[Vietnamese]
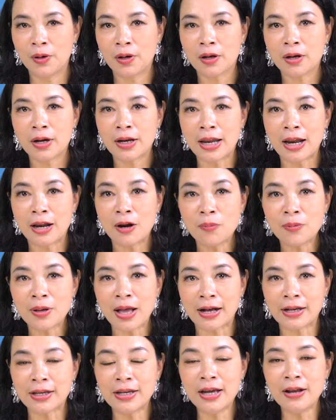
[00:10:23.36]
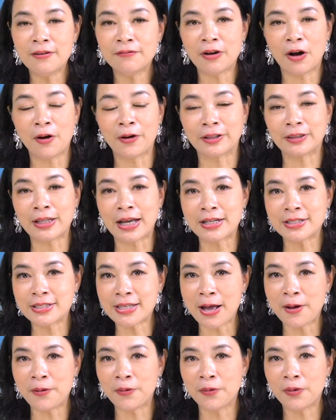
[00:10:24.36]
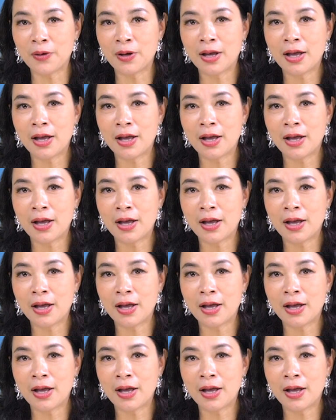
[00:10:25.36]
Người đàn ông ngạc nhiên và hỏi tại sao.